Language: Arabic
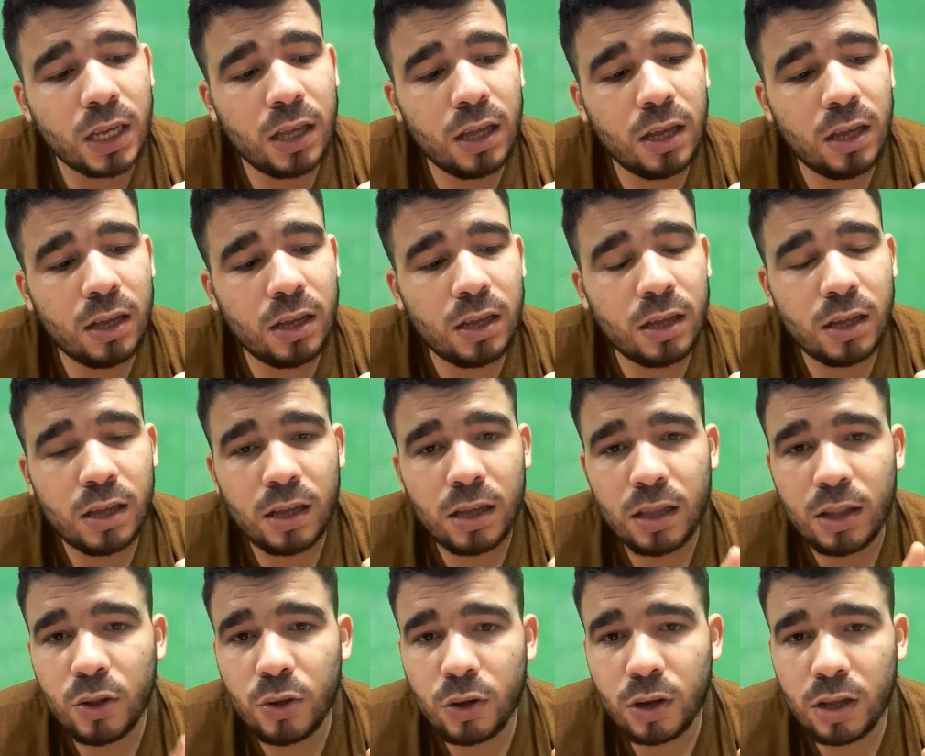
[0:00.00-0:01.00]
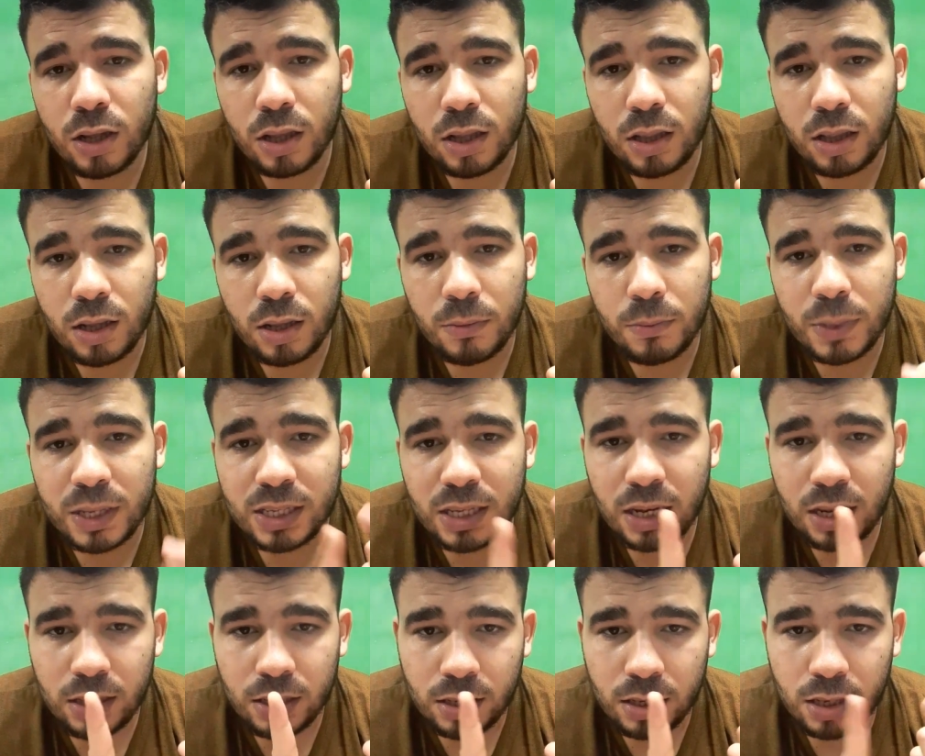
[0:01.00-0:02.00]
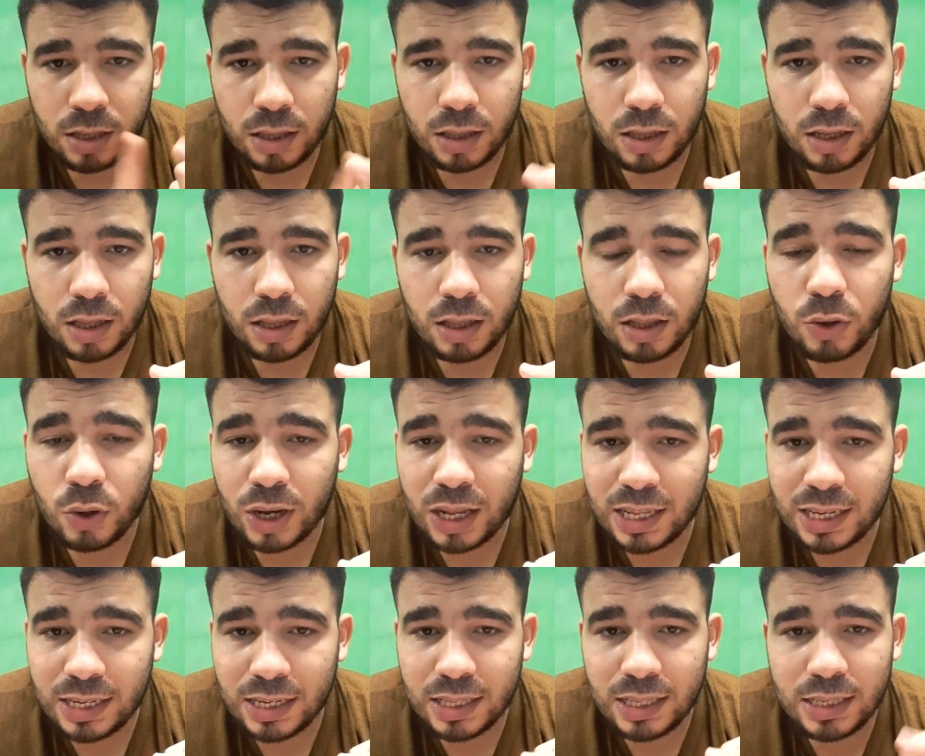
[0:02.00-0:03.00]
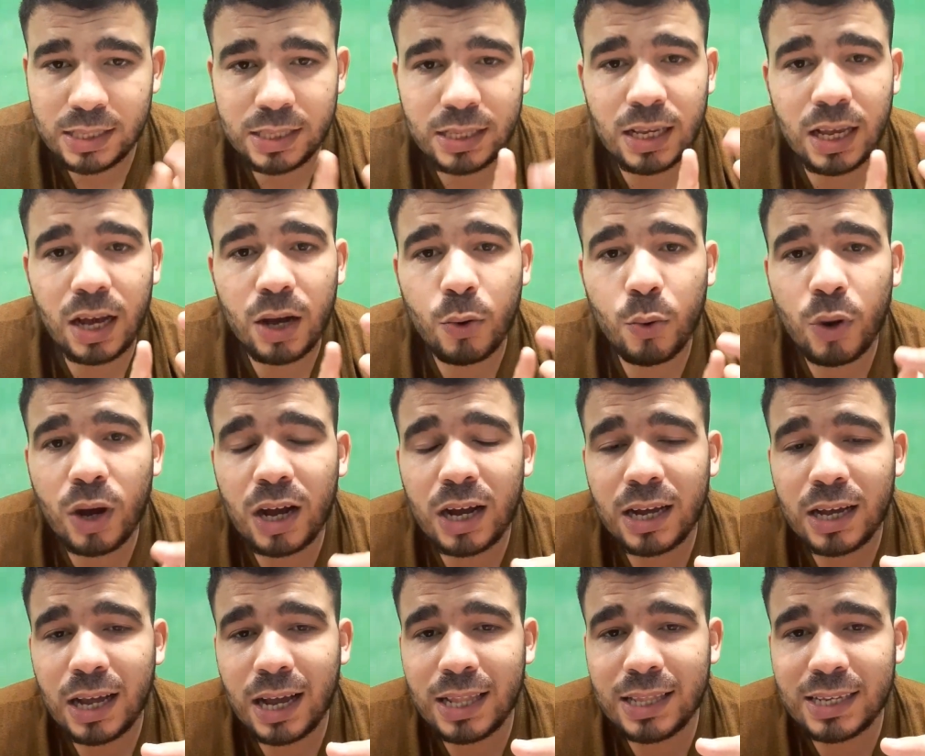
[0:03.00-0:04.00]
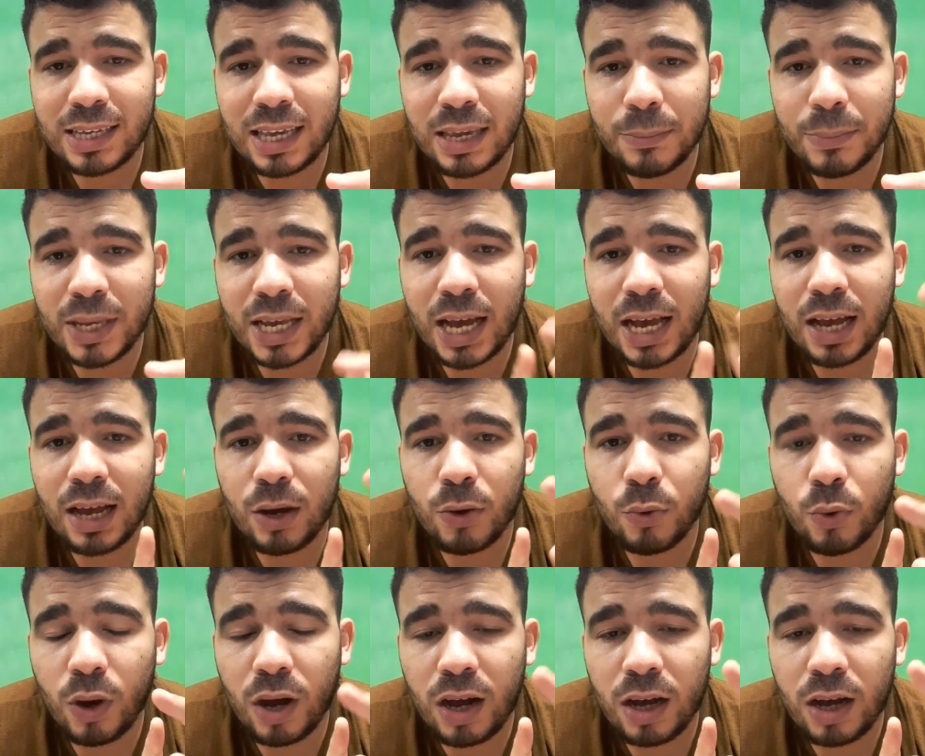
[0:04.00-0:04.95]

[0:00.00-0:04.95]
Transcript: آه، آه، مثلا اللغة الإنجليزية والكيمياء